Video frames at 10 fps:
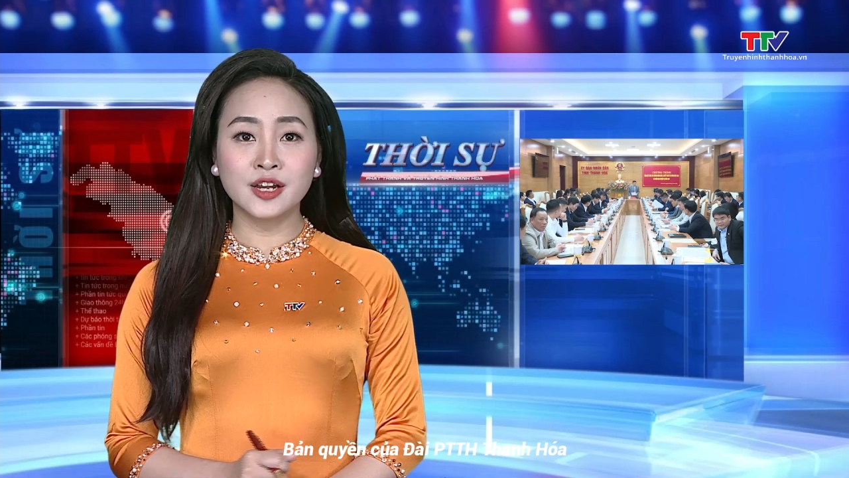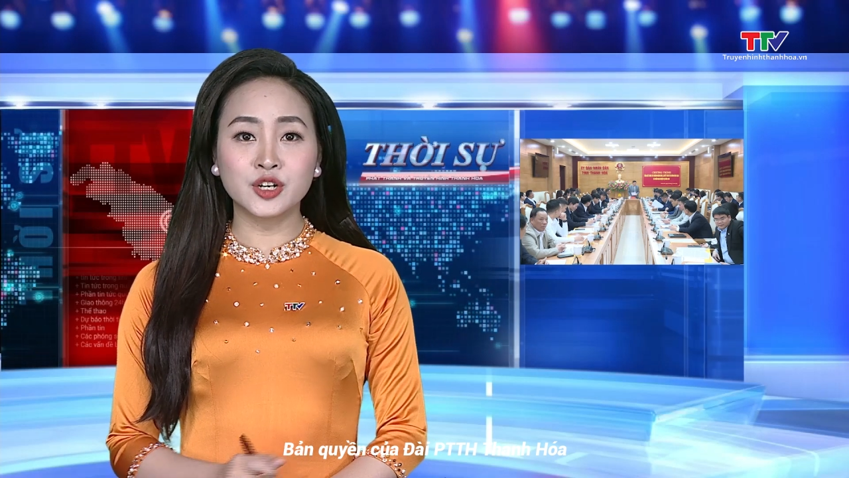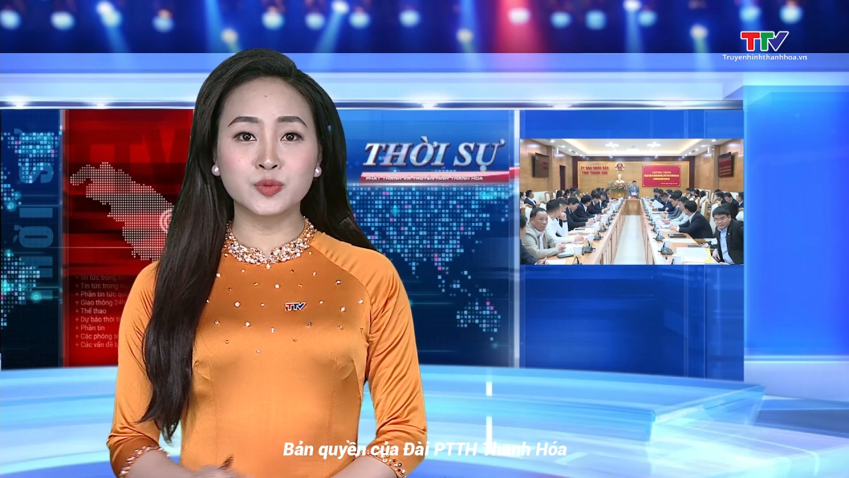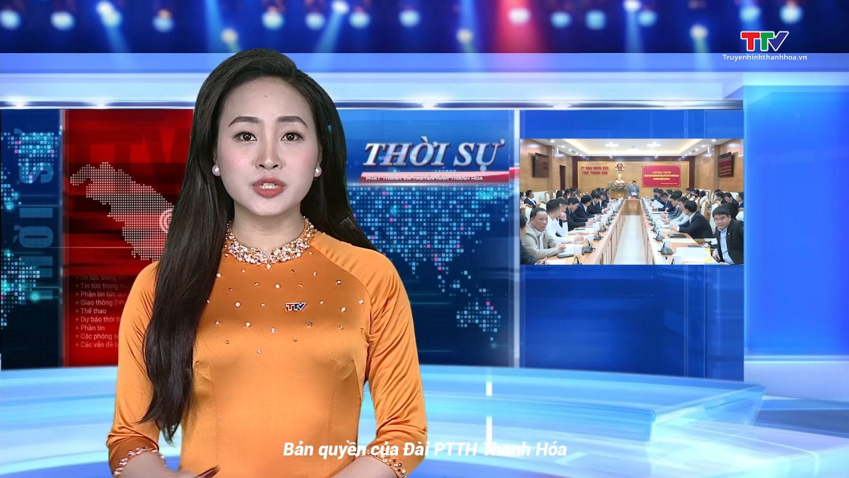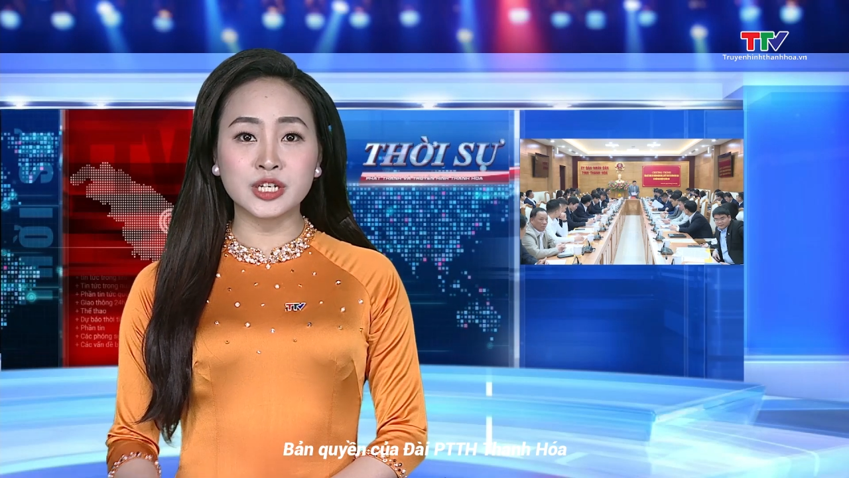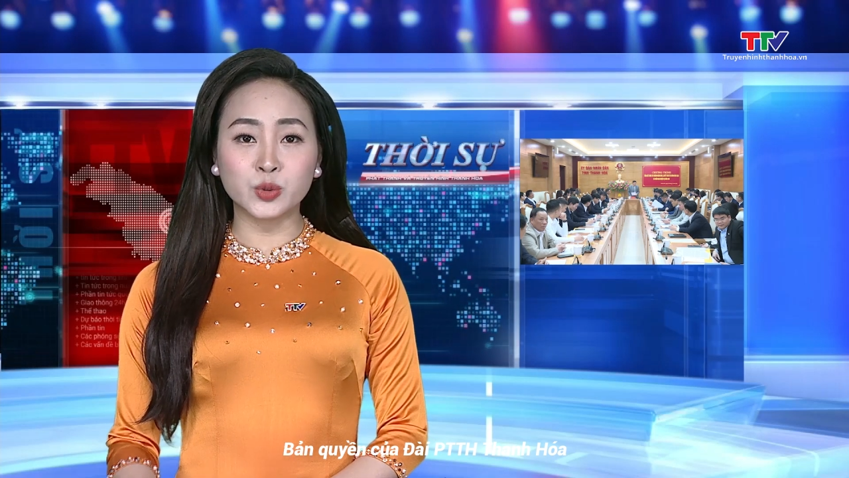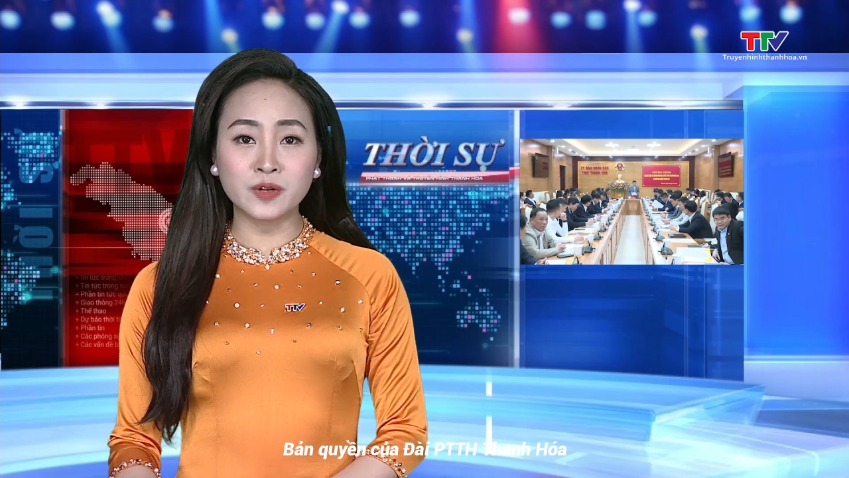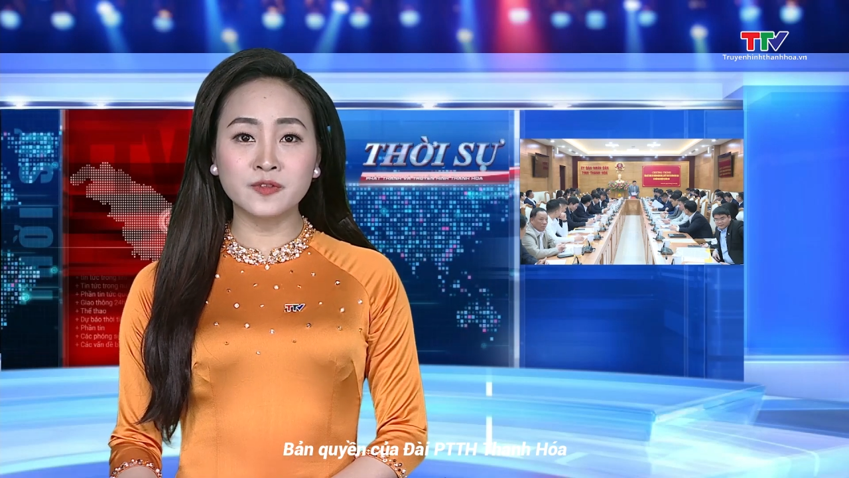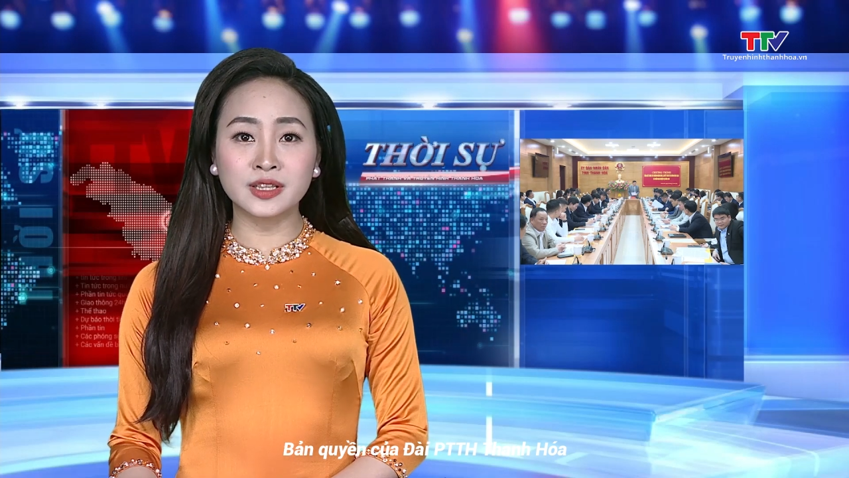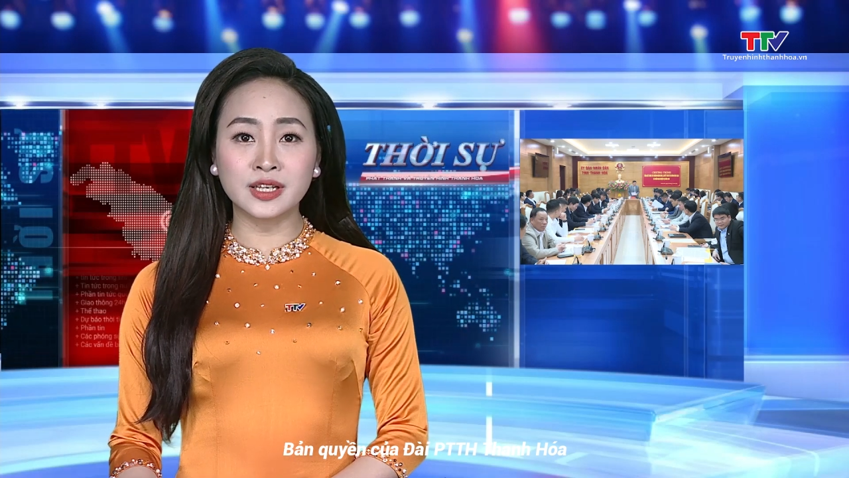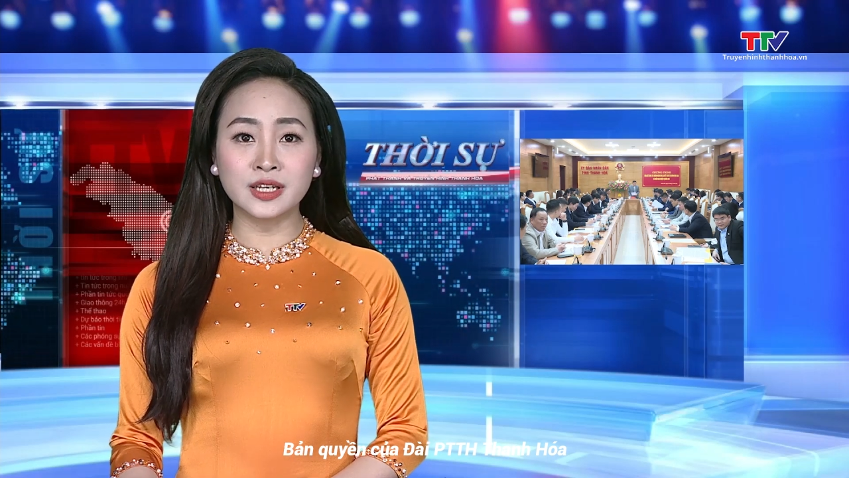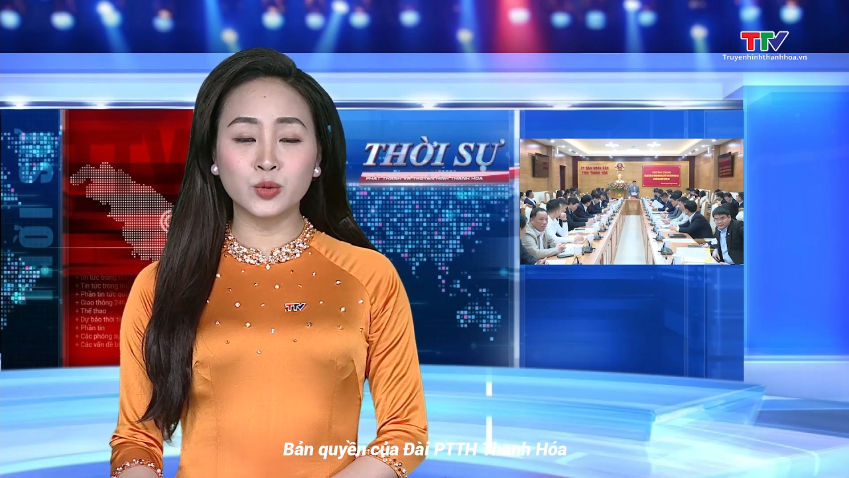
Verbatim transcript: đồng chí Nguyễn Văn Thi,